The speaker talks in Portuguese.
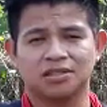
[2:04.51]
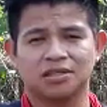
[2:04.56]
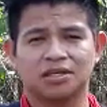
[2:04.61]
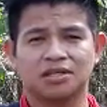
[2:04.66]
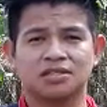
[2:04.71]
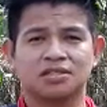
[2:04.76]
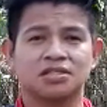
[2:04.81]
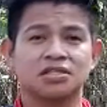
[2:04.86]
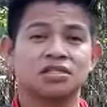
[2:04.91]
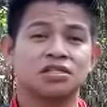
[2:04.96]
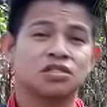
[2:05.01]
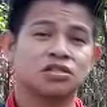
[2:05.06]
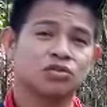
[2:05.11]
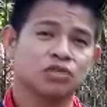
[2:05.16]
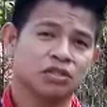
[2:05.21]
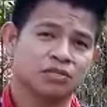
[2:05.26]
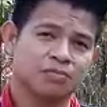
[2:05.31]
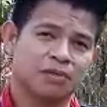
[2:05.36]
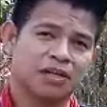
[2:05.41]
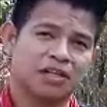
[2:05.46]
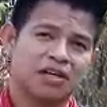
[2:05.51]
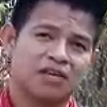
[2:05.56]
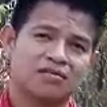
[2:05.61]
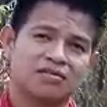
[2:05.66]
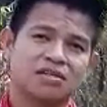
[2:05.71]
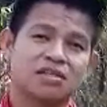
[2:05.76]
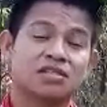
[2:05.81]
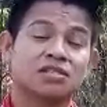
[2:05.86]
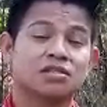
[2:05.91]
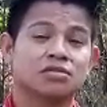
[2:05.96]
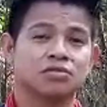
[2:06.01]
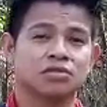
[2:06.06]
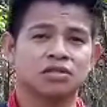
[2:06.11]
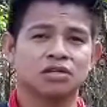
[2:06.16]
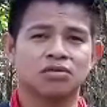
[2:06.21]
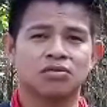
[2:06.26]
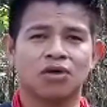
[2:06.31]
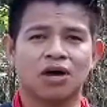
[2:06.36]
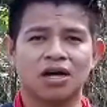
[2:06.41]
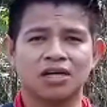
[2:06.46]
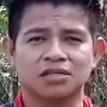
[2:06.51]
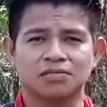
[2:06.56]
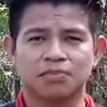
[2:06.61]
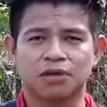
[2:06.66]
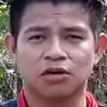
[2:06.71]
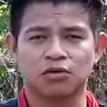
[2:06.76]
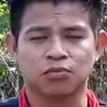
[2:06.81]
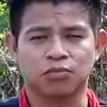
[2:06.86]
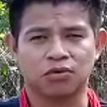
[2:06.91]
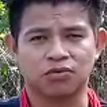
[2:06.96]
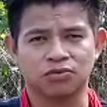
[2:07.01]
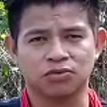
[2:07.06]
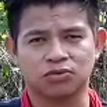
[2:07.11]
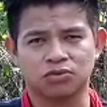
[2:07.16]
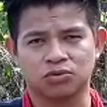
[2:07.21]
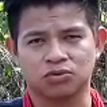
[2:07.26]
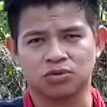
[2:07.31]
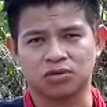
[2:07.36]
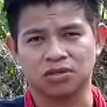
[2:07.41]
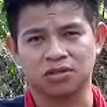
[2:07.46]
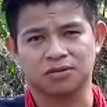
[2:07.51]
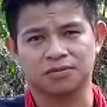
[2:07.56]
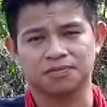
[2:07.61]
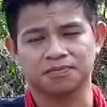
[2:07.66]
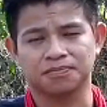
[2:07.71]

Existem umas palavras que são iguais para o povo suruí